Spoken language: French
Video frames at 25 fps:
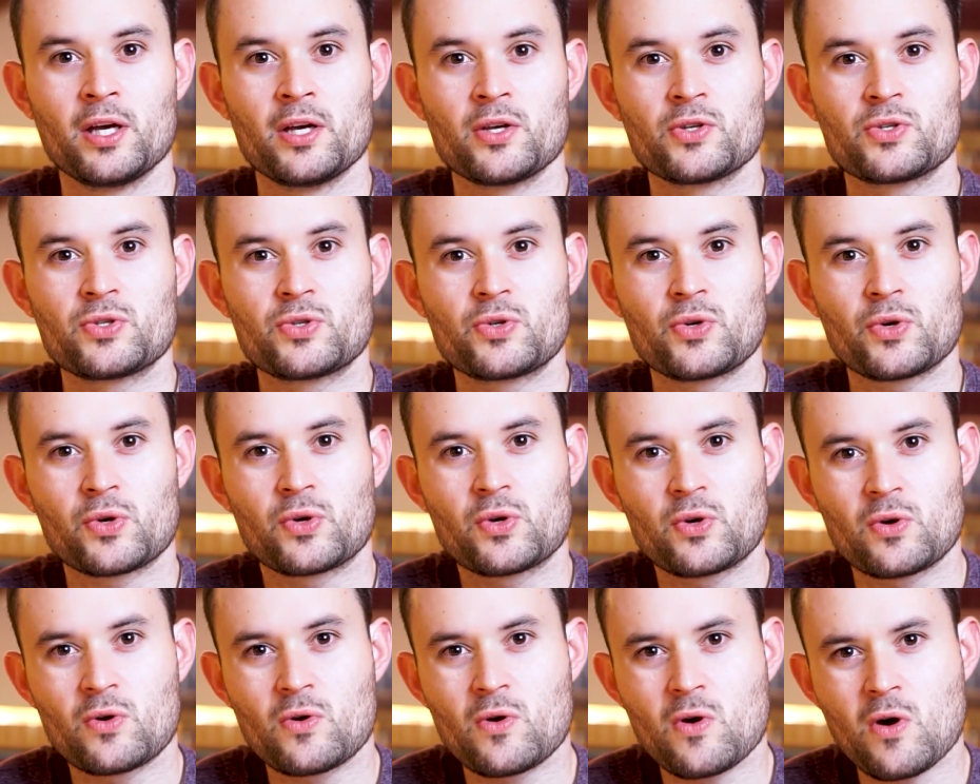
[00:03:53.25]
ce
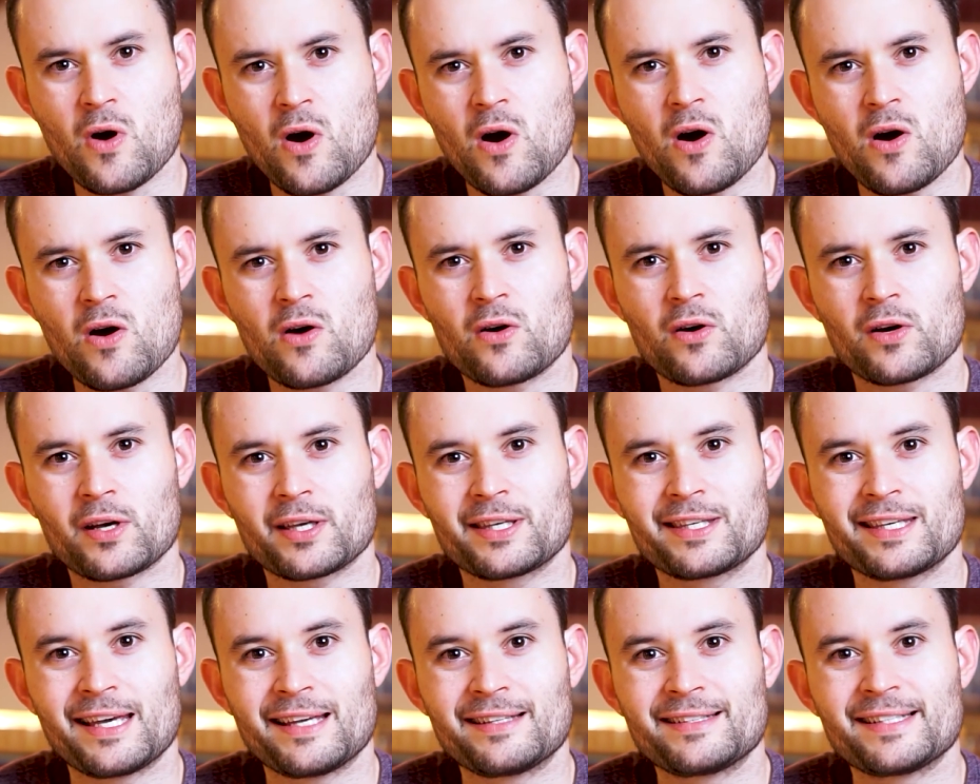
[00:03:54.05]

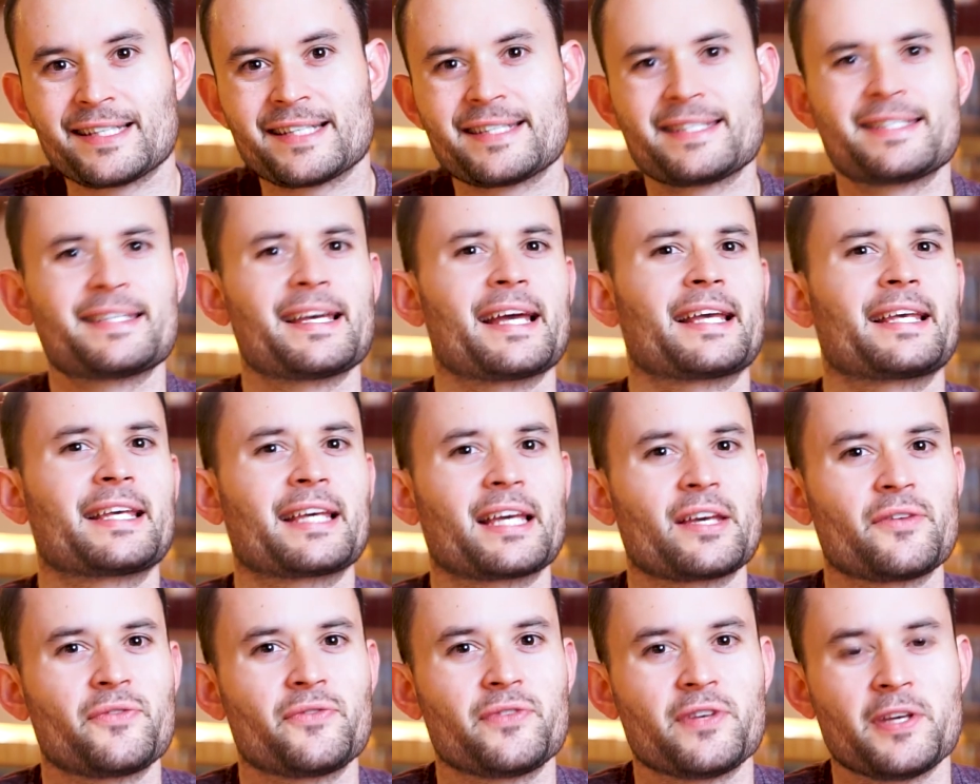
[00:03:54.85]
corps qui a été
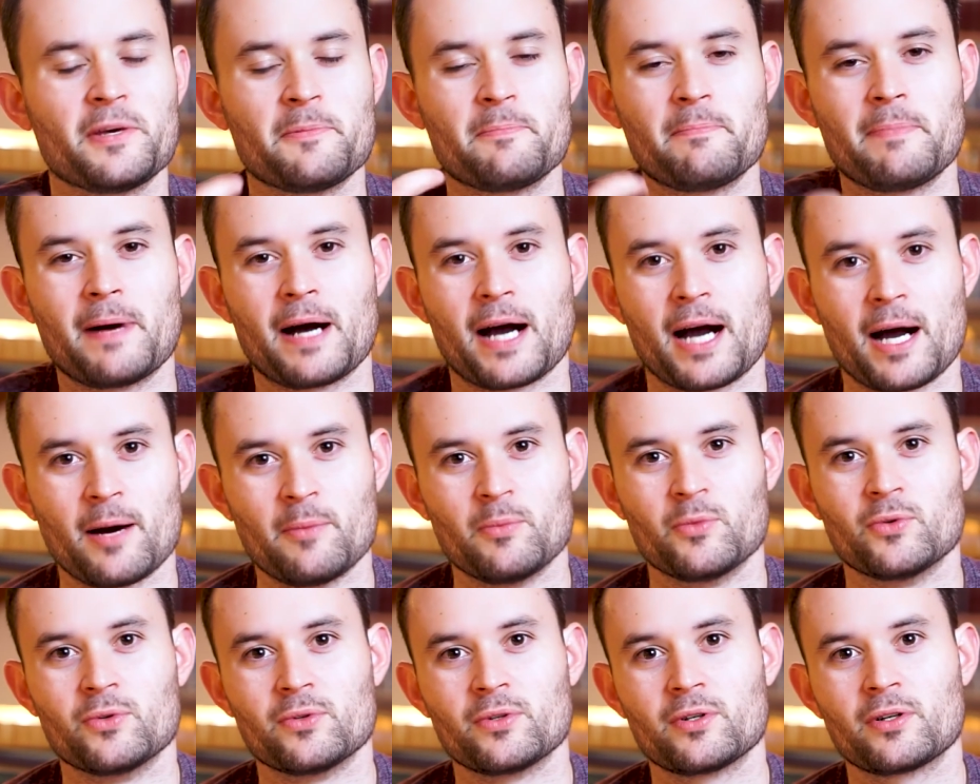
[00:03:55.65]
sacrifié par
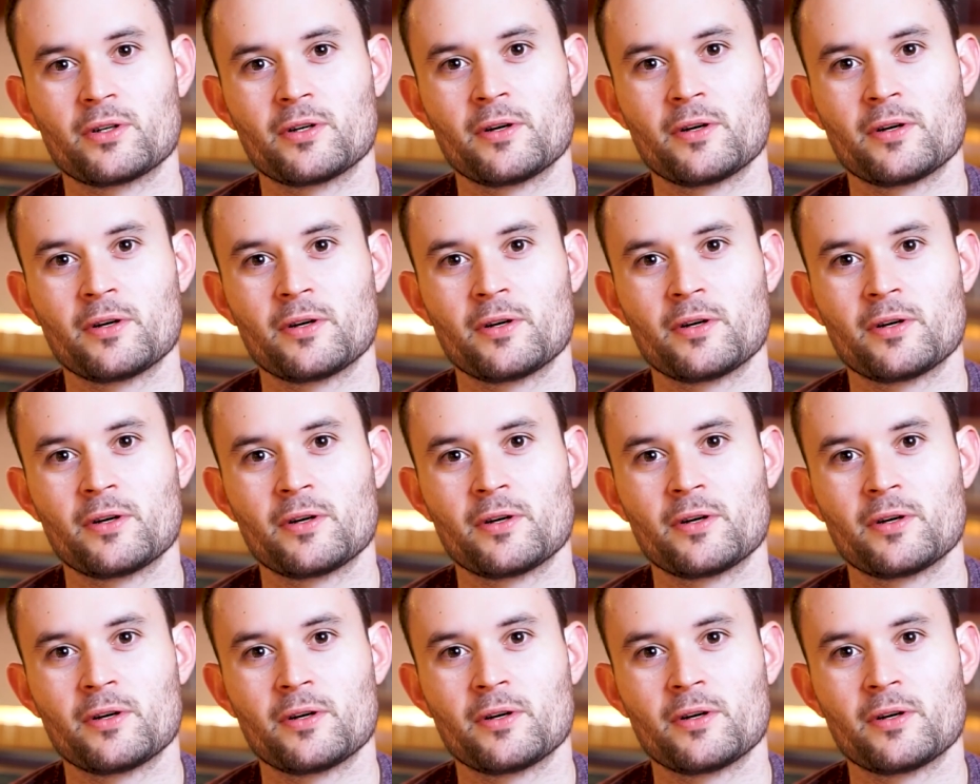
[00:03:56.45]
amour.